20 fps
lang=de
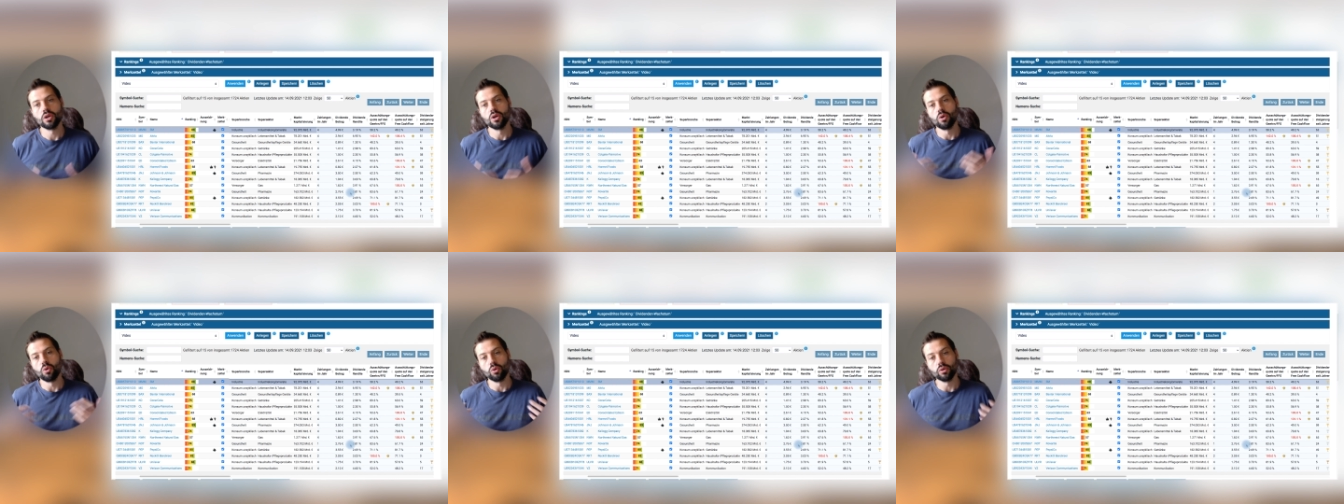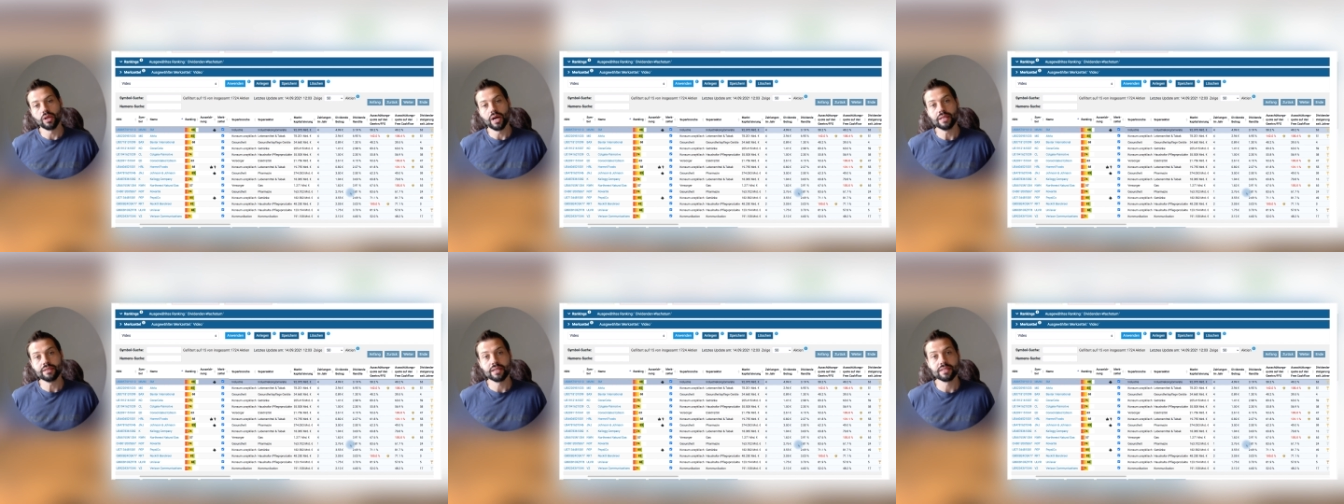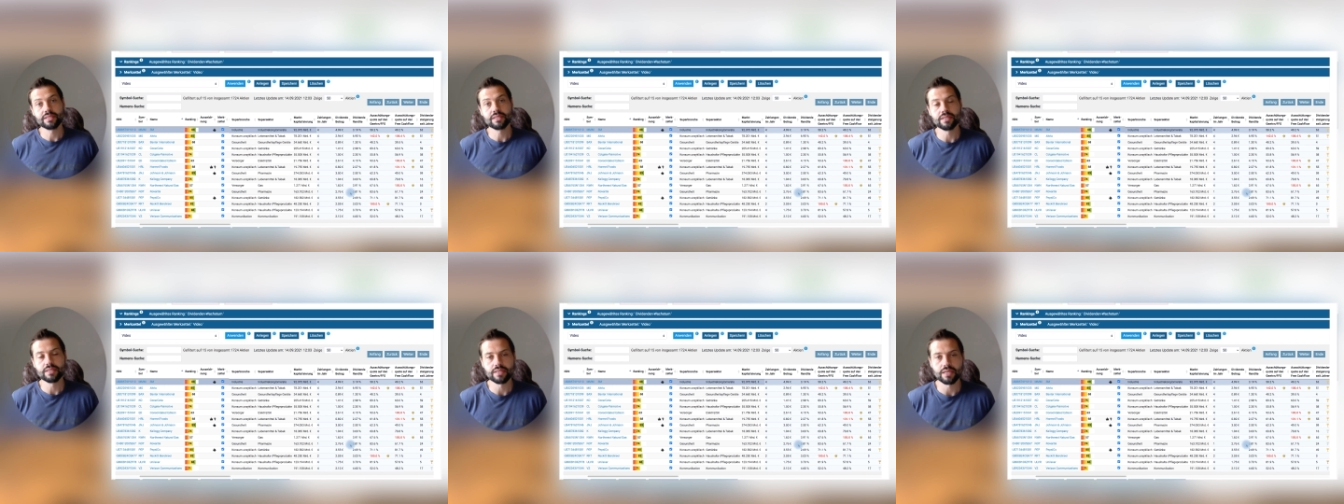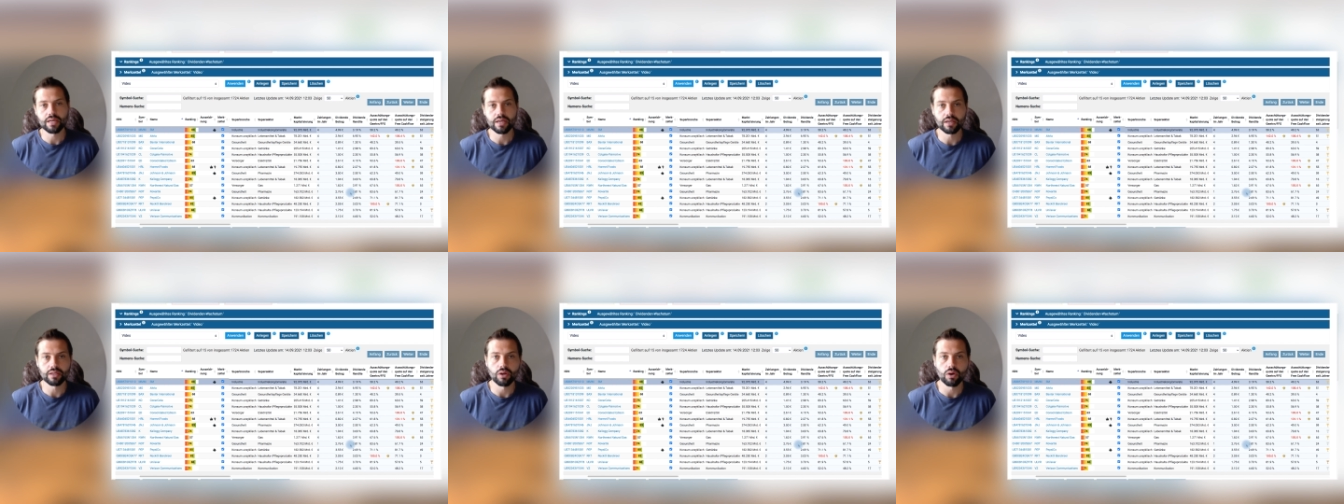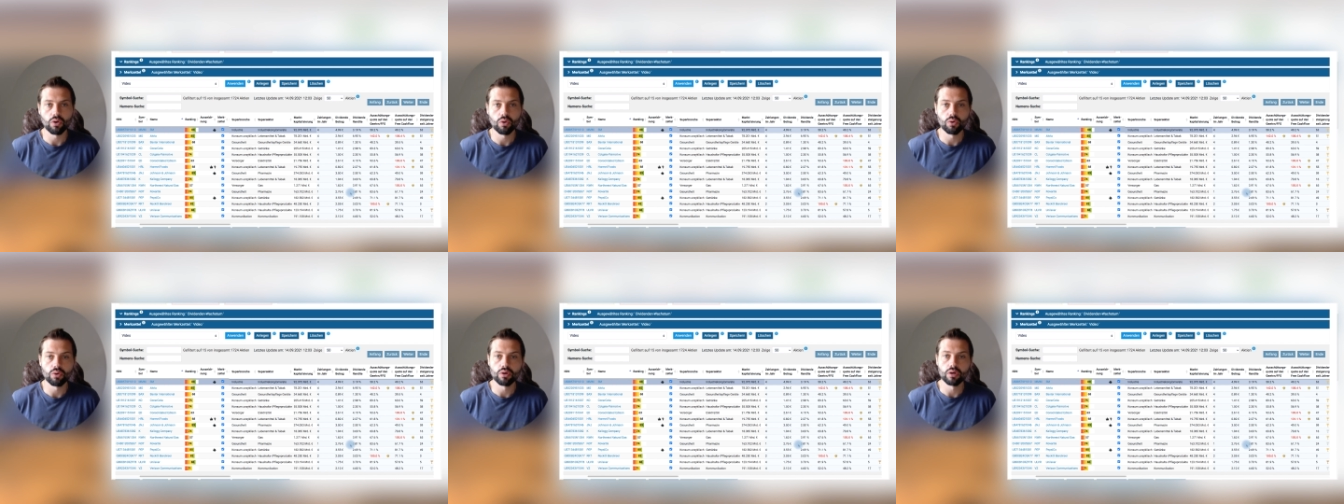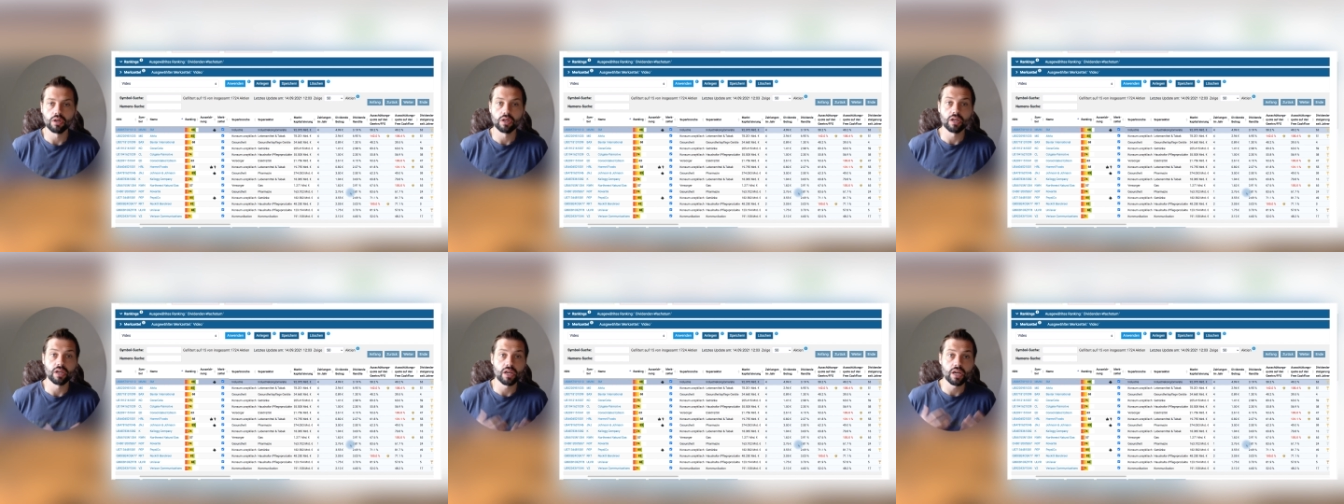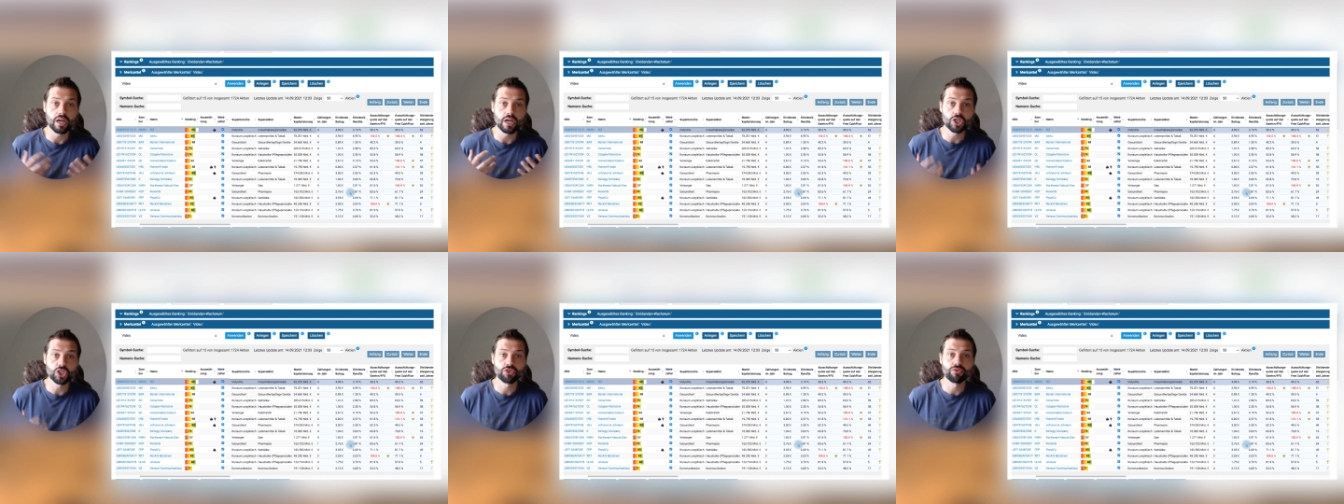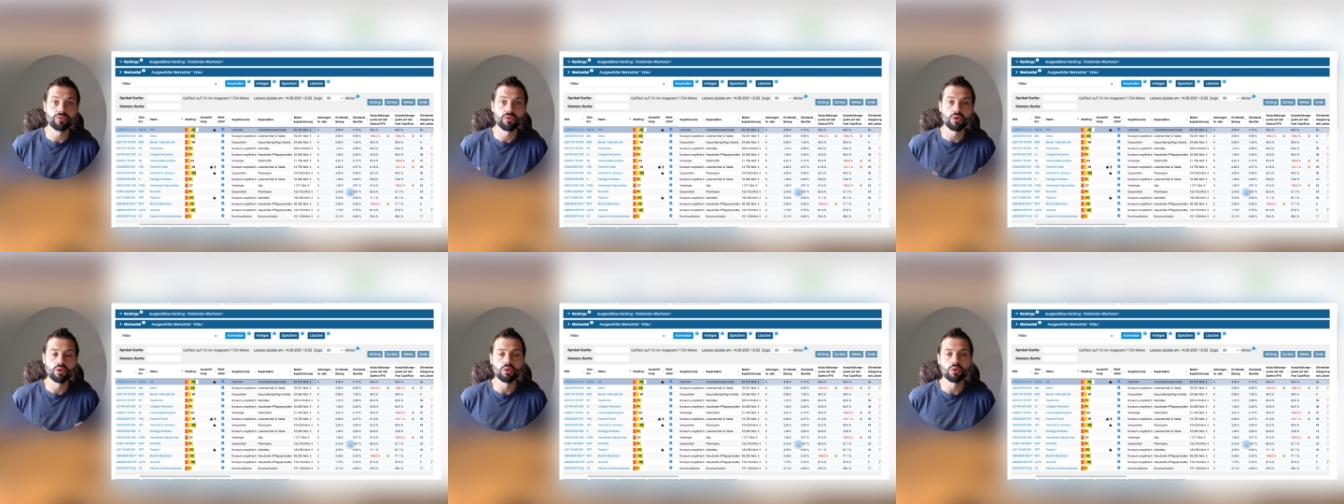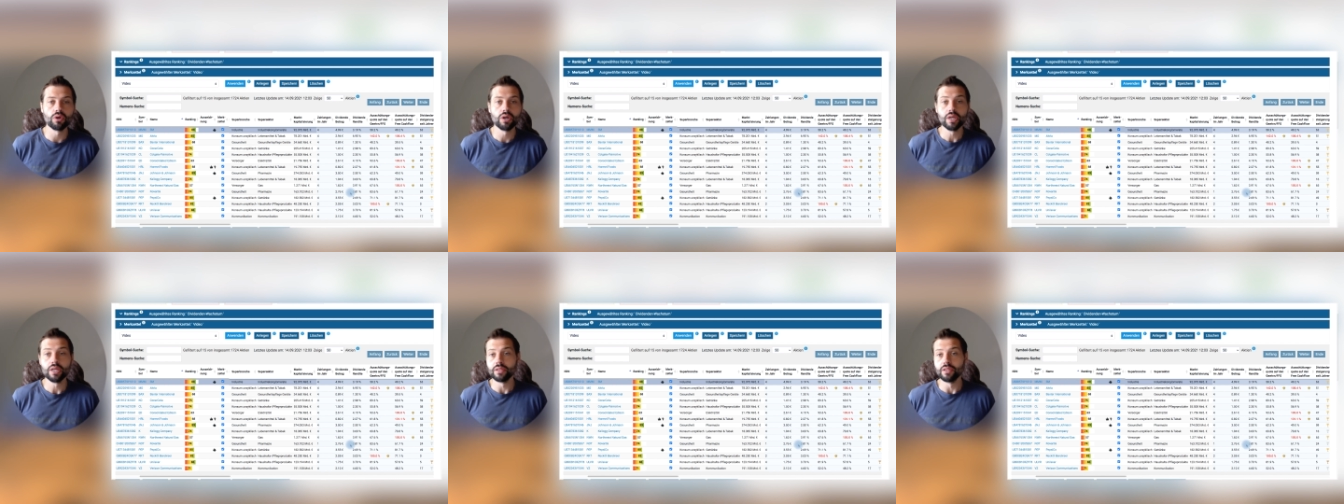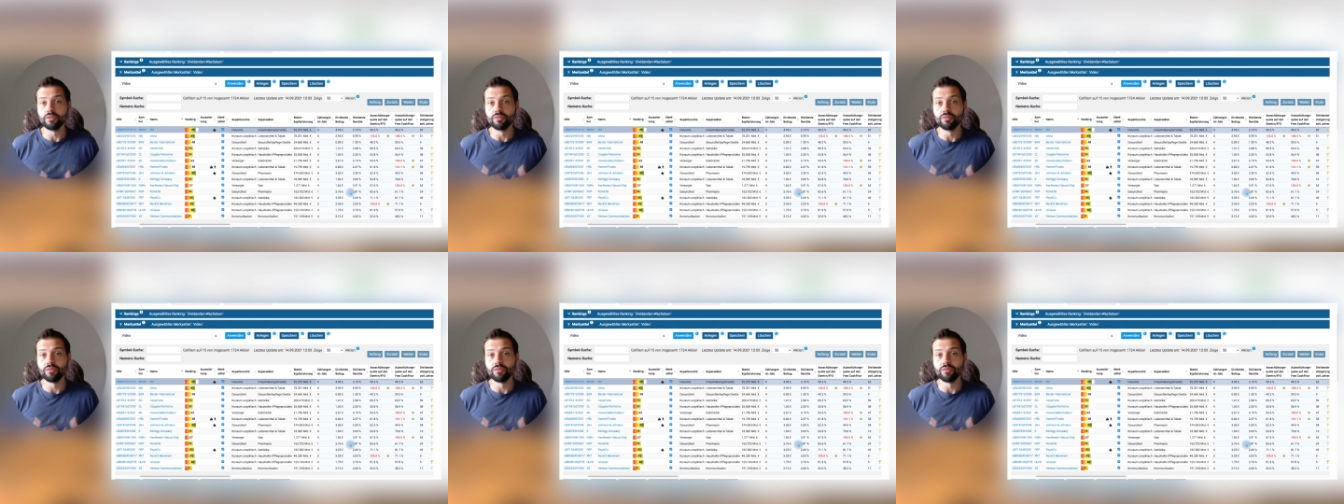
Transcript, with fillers: oder anders gesagt auch Cashflow,